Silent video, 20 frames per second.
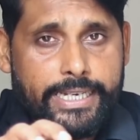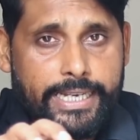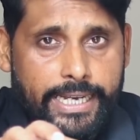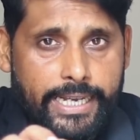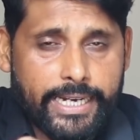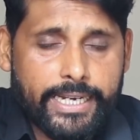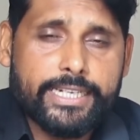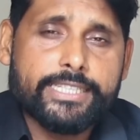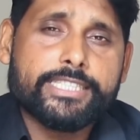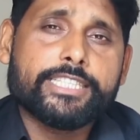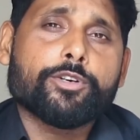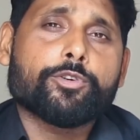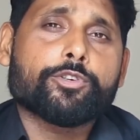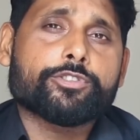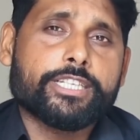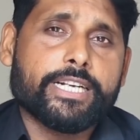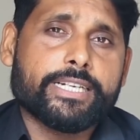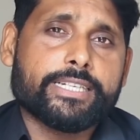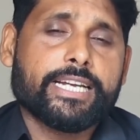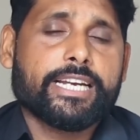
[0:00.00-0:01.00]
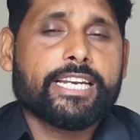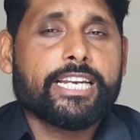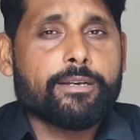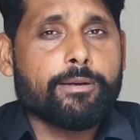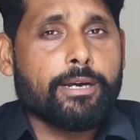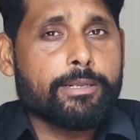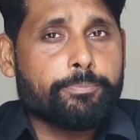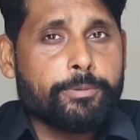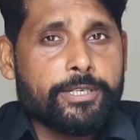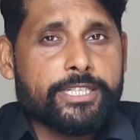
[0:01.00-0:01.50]
गियर रेशियो को सेट
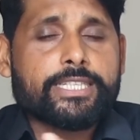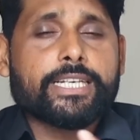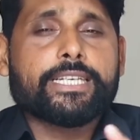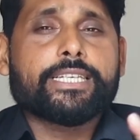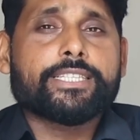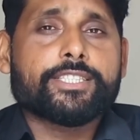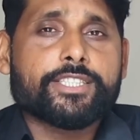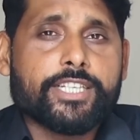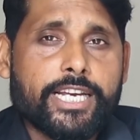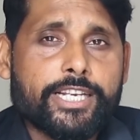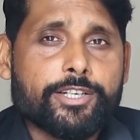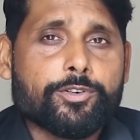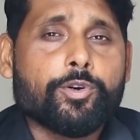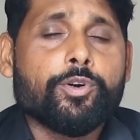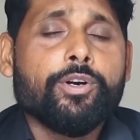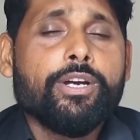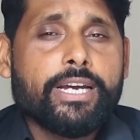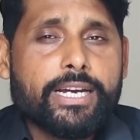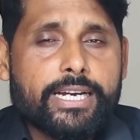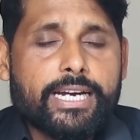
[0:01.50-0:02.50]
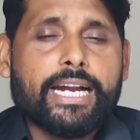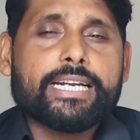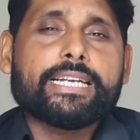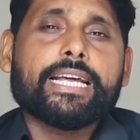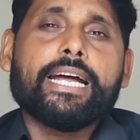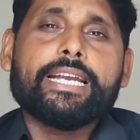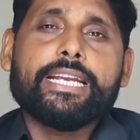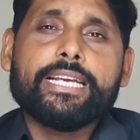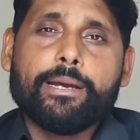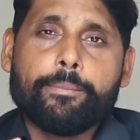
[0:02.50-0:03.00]
करने के बाद पीछे की चेन को
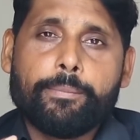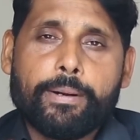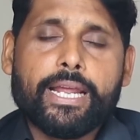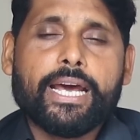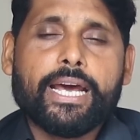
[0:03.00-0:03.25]
घटाने या